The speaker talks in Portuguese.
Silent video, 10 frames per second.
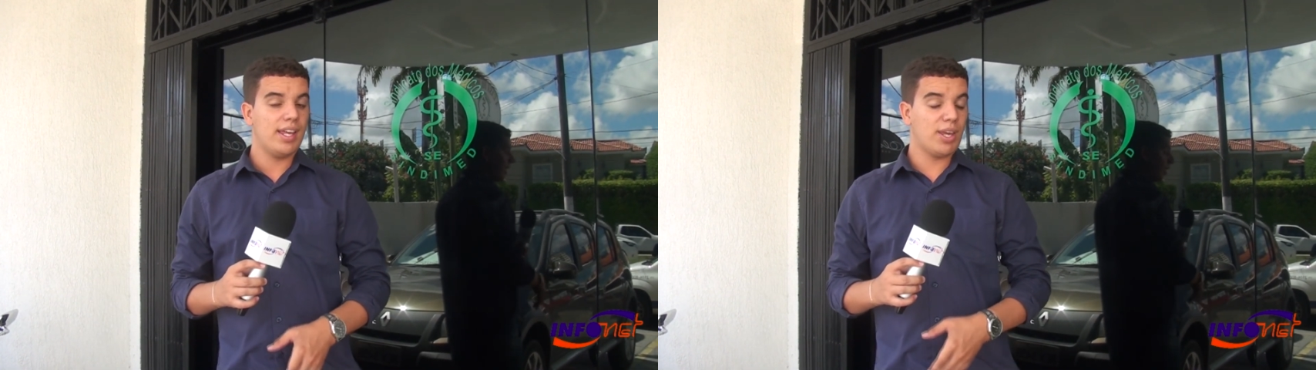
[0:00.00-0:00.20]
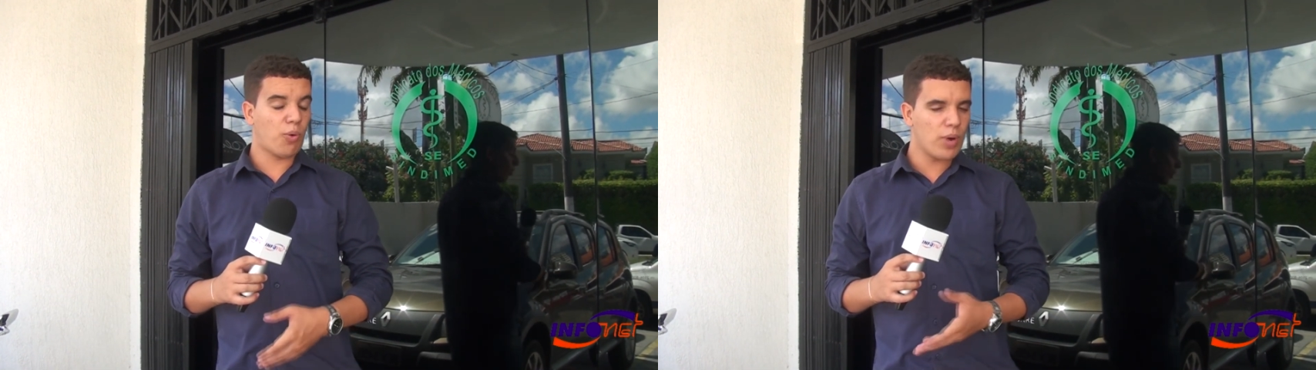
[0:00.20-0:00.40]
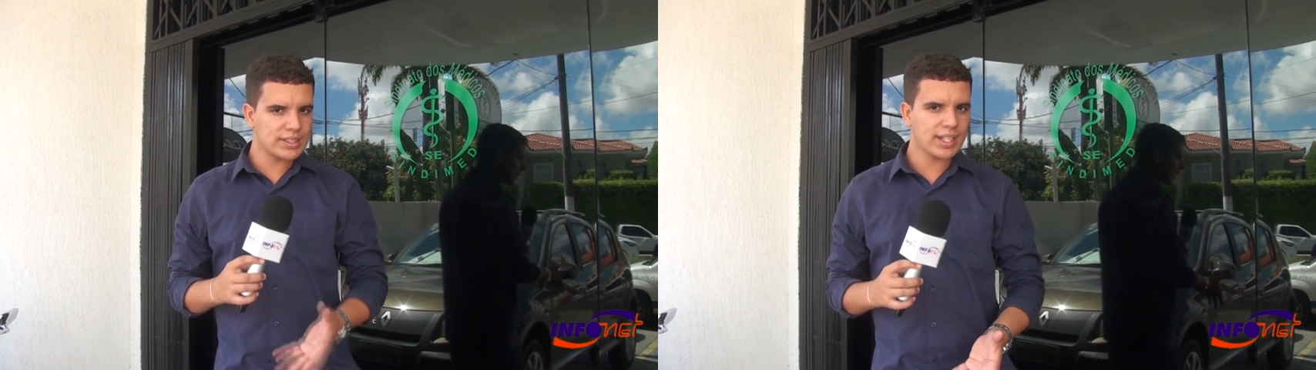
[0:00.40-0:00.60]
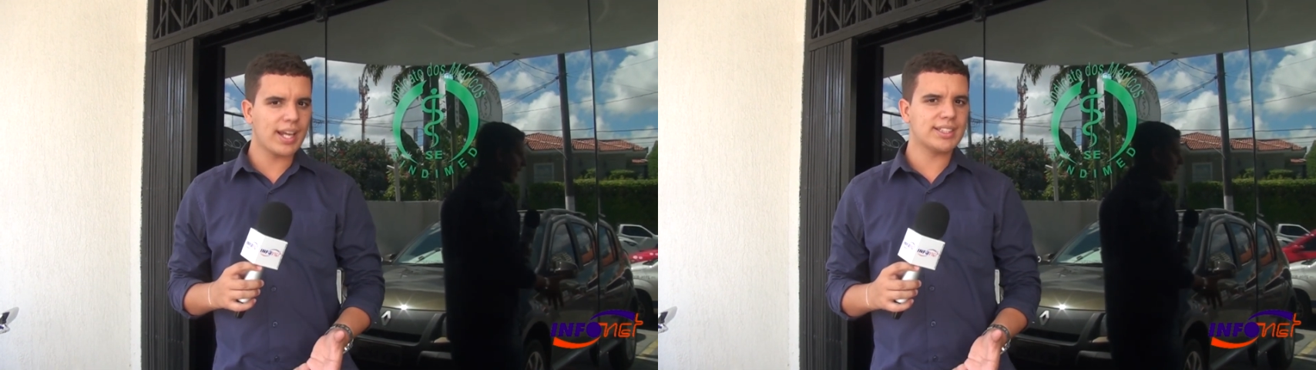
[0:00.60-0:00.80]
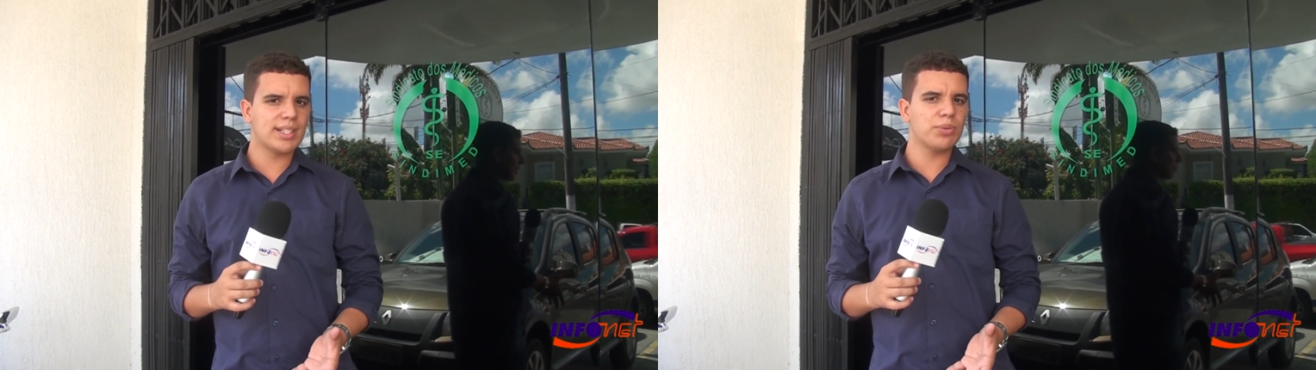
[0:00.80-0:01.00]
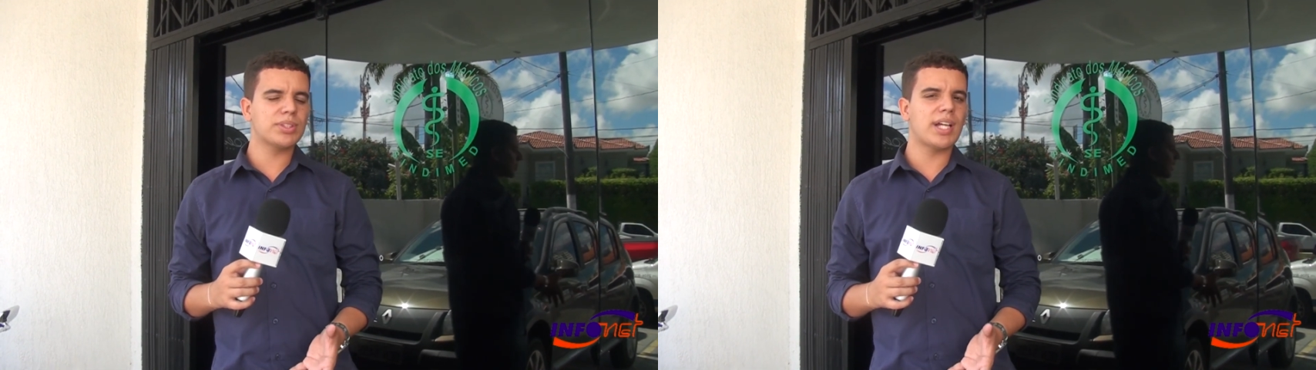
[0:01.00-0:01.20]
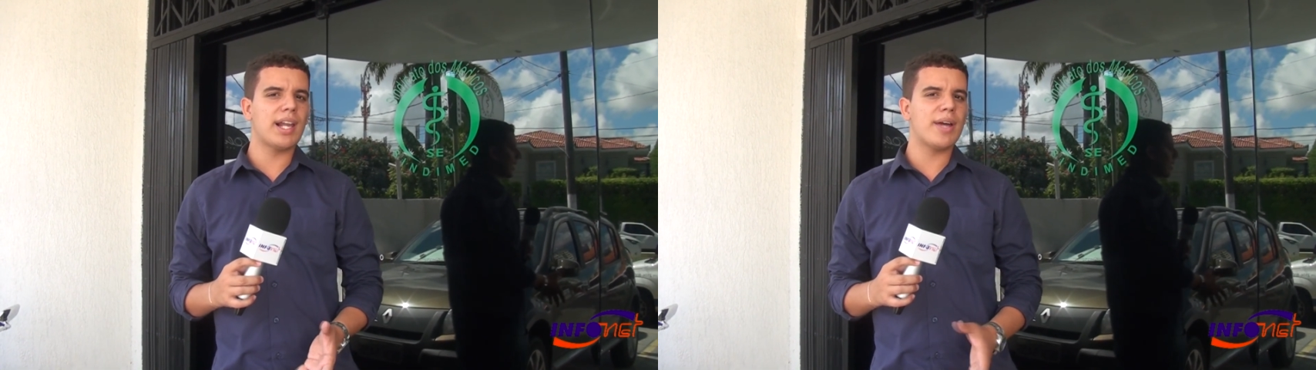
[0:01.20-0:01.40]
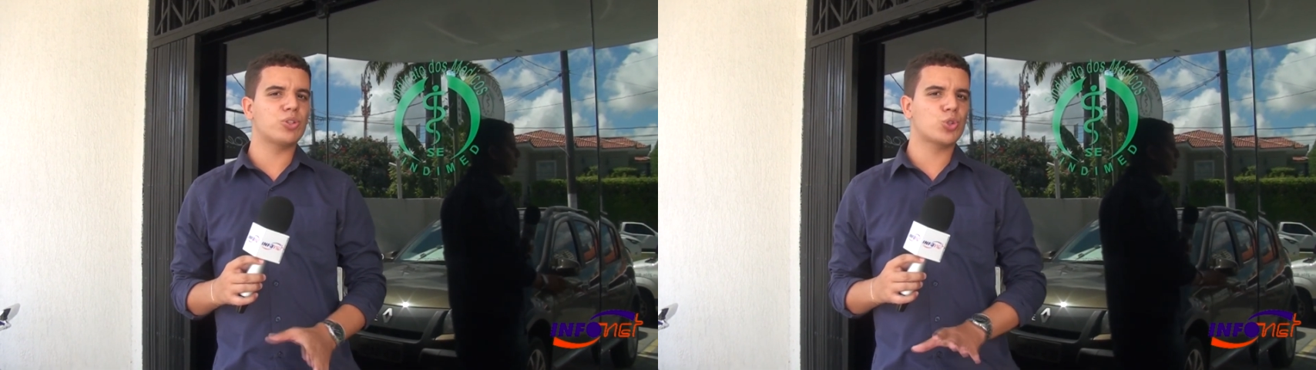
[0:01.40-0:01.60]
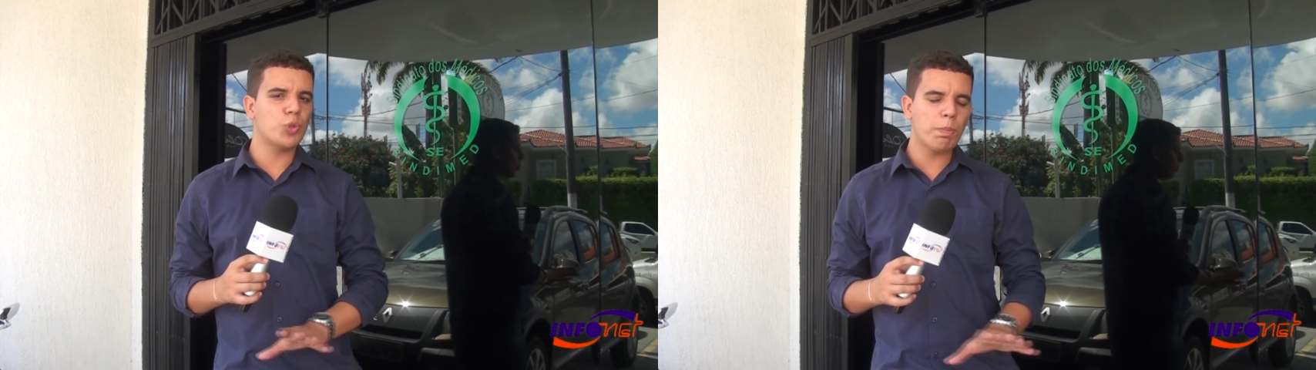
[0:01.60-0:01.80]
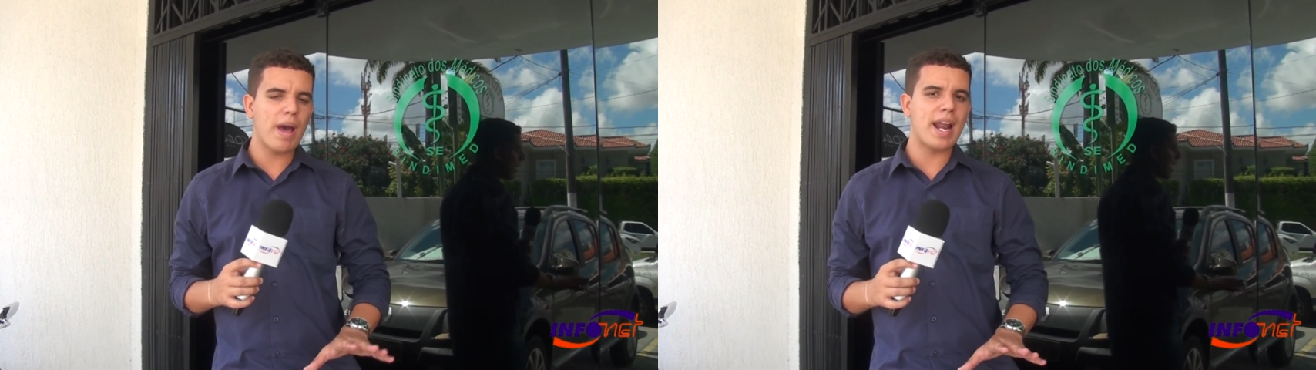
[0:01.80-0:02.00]
E com essa questão do salário
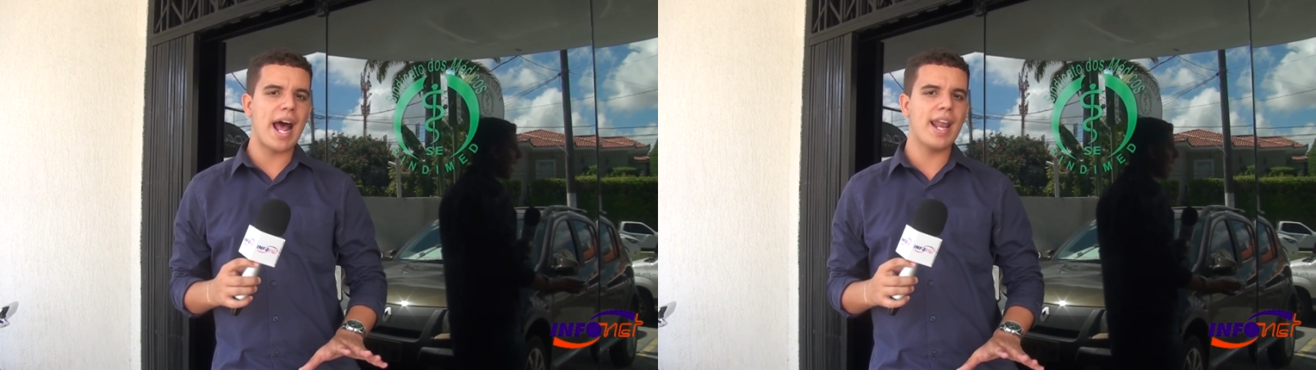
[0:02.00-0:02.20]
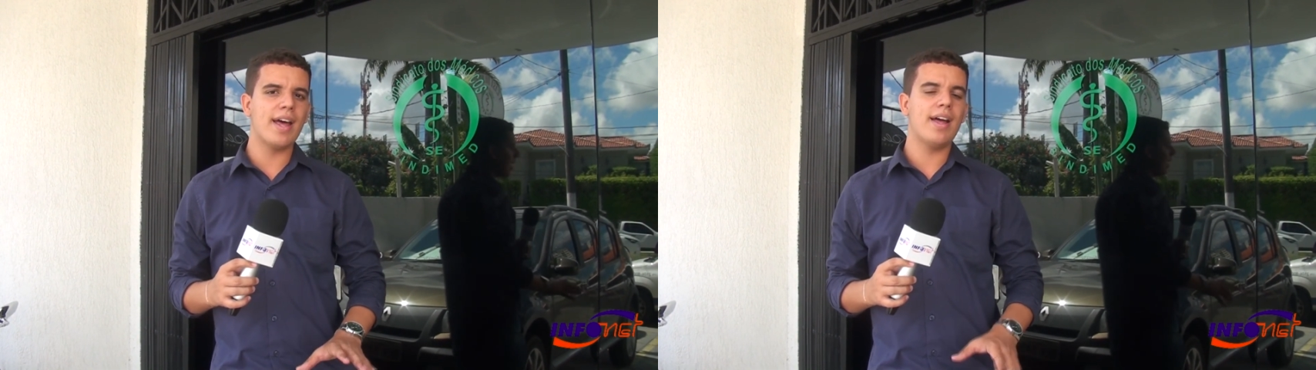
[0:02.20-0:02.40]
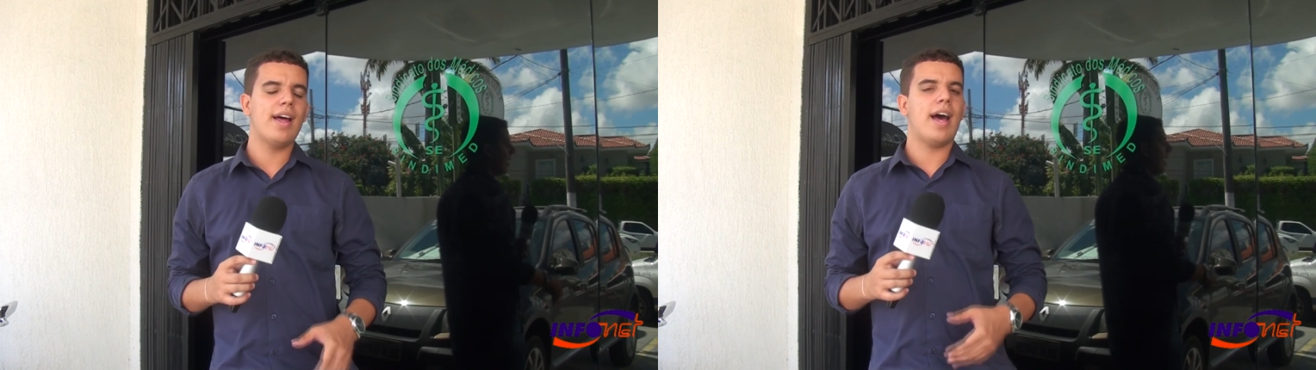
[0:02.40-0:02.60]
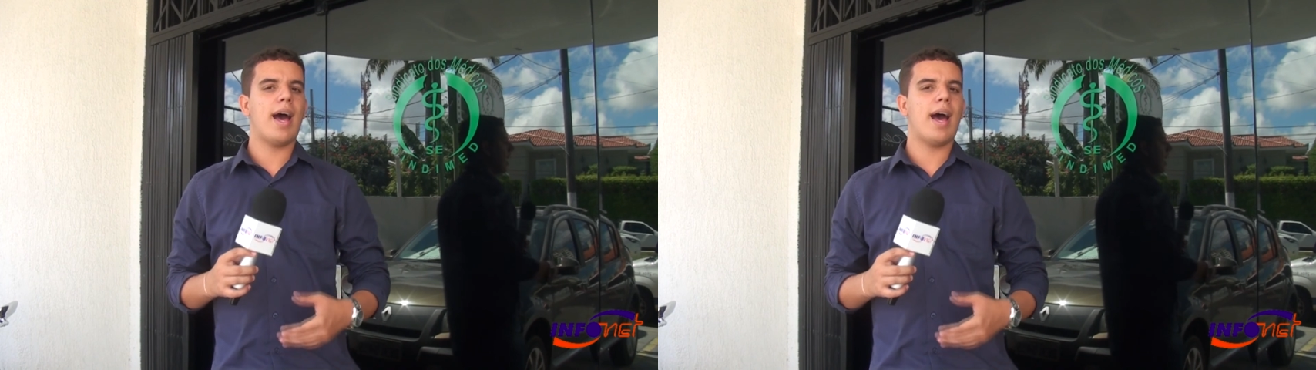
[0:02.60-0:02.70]
superada,